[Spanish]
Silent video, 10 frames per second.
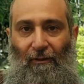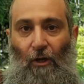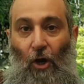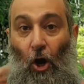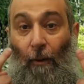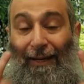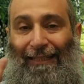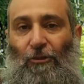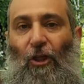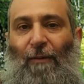
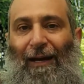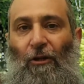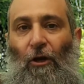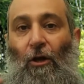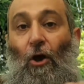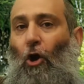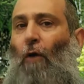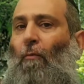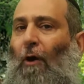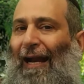objetos de valor
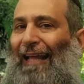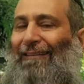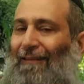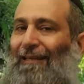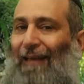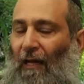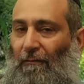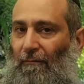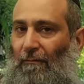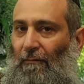como
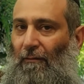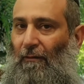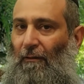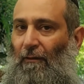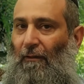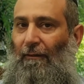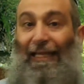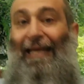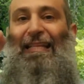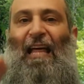garantía de
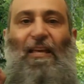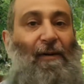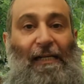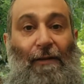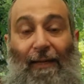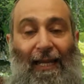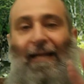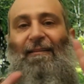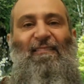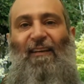que nadie va a revelar
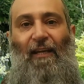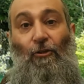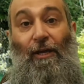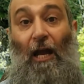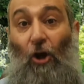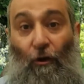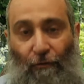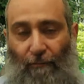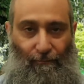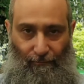este secreto a Jacob.
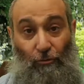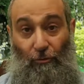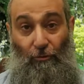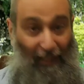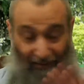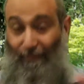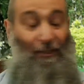¿Aceptan